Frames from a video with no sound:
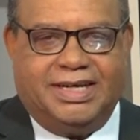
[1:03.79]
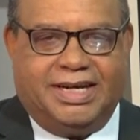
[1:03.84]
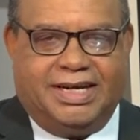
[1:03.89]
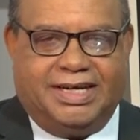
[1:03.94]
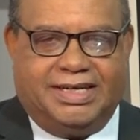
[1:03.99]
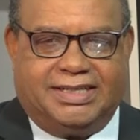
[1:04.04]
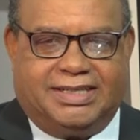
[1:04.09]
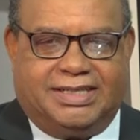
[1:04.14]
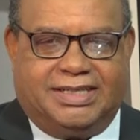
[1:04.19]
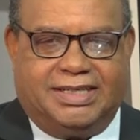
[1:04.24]
a
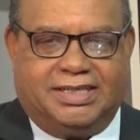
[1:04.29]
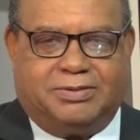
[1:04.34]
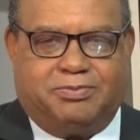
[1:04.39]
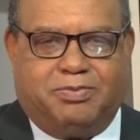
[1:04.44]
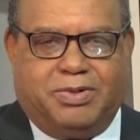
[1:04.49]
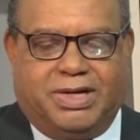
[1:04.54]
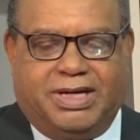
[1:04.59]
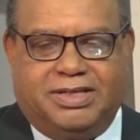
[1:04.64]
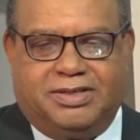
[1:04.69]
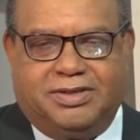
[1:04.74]
este
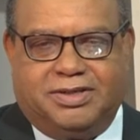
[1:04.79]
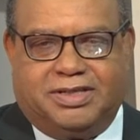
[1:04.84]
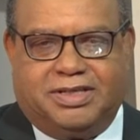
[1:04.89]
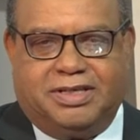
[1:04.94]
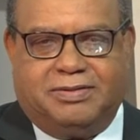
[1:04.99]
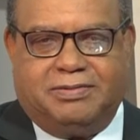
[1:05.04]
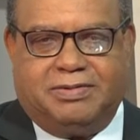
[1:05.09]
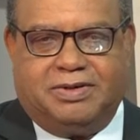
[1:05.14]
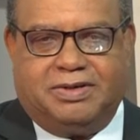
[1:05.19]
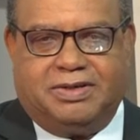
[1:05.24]
espacio,
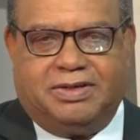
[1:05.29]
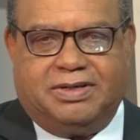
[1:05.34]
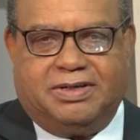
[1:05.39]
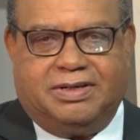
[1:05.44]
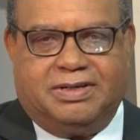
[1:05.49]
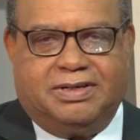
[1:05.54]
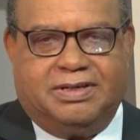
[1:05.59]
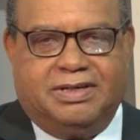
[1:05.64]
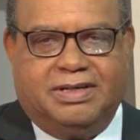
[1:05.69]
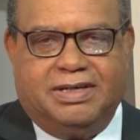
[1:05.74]
este eh,